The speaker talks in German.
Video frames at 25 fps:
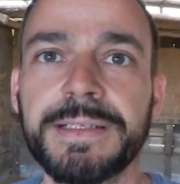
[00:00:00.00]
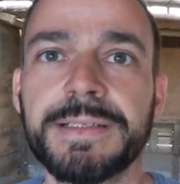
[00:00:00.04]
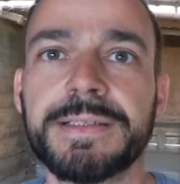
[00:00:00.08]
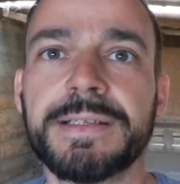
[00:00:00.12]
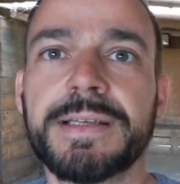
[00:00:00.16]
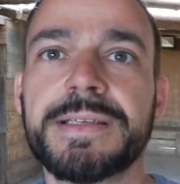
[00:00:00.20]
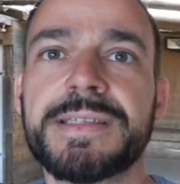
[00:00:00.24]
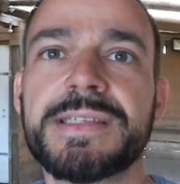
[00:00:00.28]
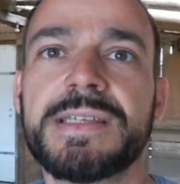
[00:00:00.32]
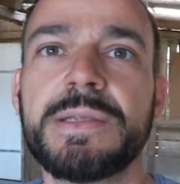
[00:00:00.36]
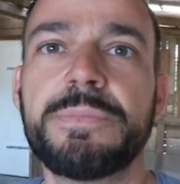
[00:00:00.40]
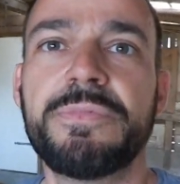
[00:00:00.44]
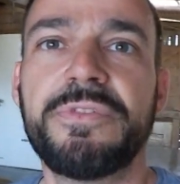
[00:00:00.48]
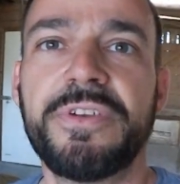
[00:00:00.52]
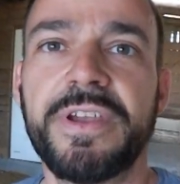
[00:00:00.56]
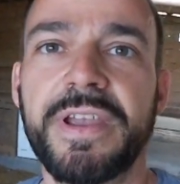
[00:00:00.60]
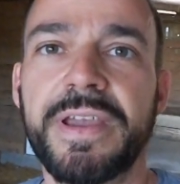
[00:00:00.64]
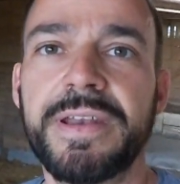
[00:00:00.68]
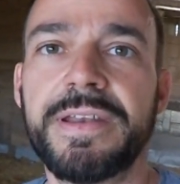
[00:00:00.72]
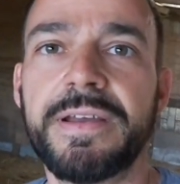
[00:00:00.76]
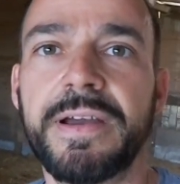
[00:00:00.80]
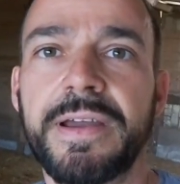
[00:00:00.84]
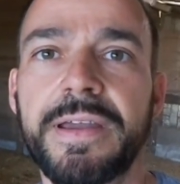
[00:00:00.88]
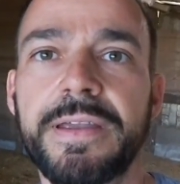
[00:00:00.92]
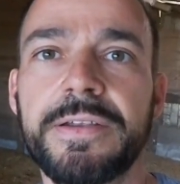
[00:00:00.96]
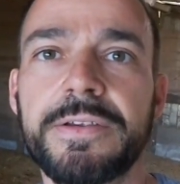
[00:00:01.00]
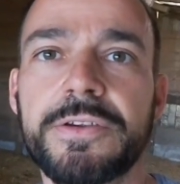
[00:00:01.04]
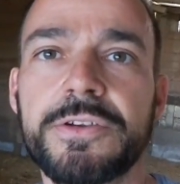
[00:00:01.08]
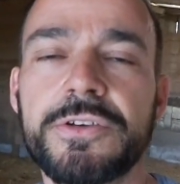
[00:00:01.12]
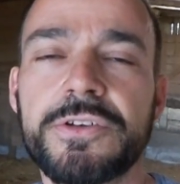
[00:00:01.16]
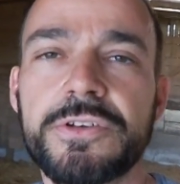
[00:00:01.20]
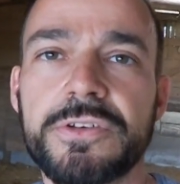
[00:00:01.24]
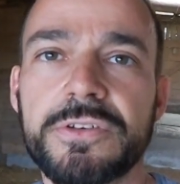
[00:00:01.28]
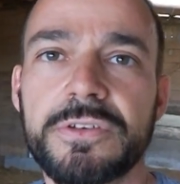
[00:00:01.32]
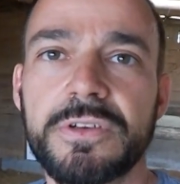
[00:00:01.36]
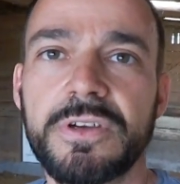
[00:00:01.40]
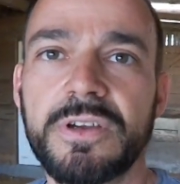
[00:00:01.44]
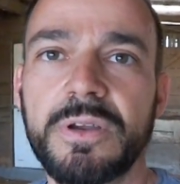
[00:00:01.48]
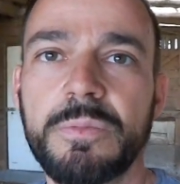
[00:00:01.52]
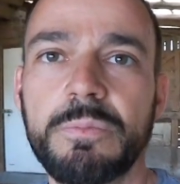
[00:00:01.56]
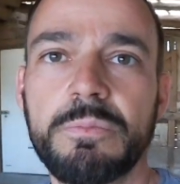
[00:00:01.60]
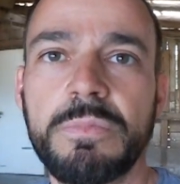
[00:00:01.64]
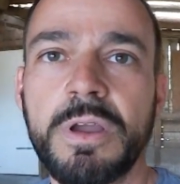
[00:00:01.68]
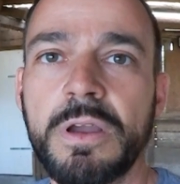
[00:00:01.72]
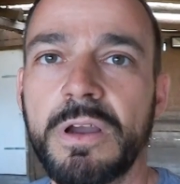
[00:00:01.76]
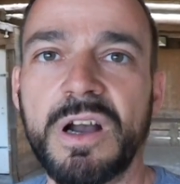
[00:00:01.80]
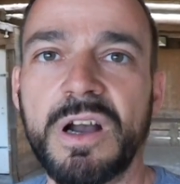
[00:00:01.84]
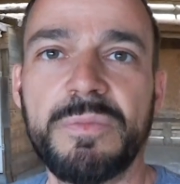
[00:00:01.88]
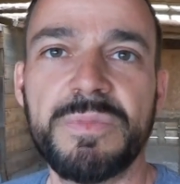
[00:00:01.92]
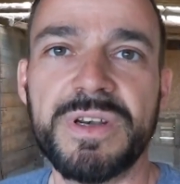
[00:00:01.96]
dass die Pferde eigentlich ähm,
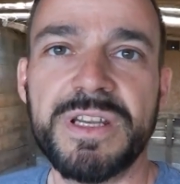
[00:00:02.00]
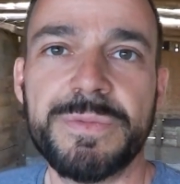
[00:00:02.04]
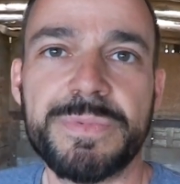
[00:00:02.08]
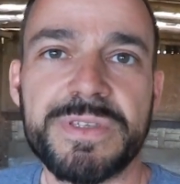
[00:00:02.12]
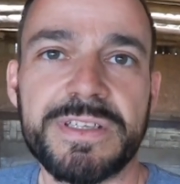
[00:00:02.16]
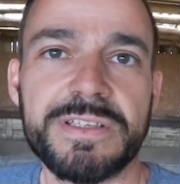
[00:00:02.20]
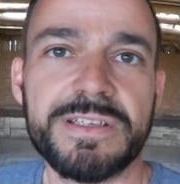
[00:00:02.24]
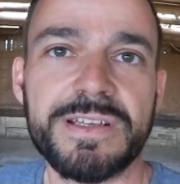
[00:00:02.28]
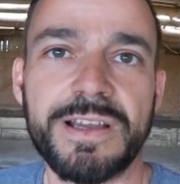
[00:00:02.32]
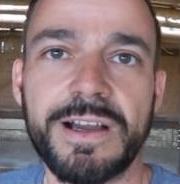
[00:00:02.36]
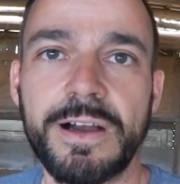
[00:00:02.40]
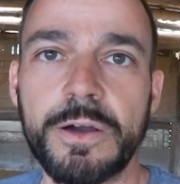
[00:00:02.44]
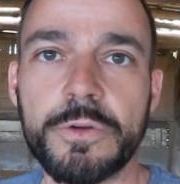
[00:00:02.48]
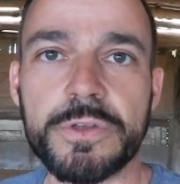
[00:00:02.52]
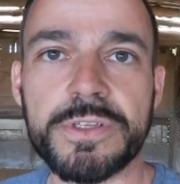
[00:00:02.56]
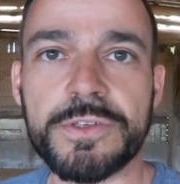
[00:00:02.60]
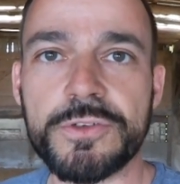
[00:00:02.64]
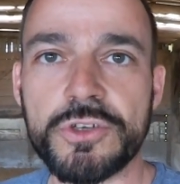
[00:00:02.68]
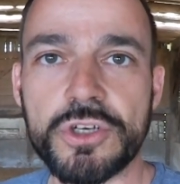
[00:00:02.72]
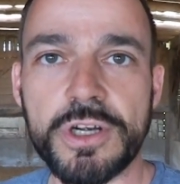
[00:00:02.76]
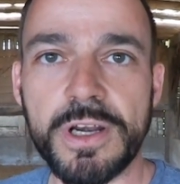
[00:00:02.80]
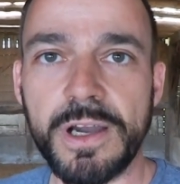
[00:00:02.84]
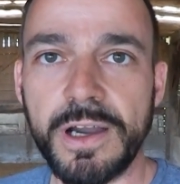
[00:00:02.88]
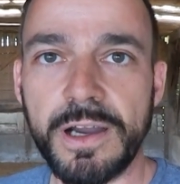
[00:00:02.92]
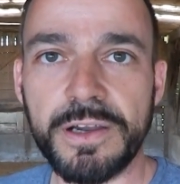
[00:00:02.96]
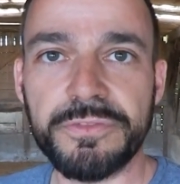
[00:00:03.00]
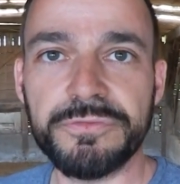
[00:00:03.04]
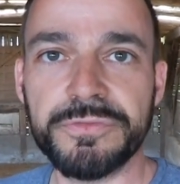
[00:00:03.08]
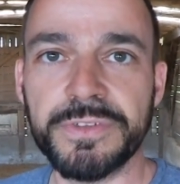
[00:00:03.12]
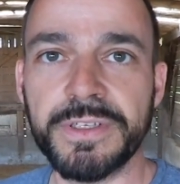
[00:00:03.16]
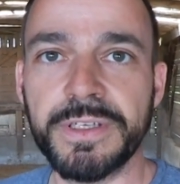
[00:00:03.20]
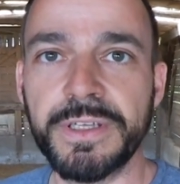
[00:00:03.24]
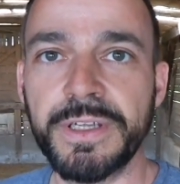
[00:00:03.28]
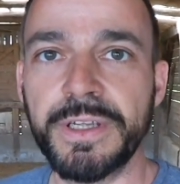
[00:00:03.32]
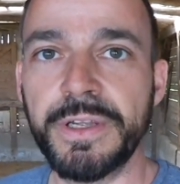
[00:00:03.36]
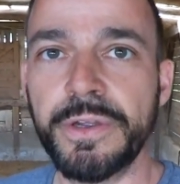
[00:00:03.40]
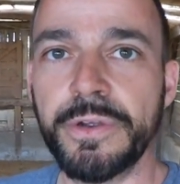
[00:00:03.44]
am liebsten draußen schlafen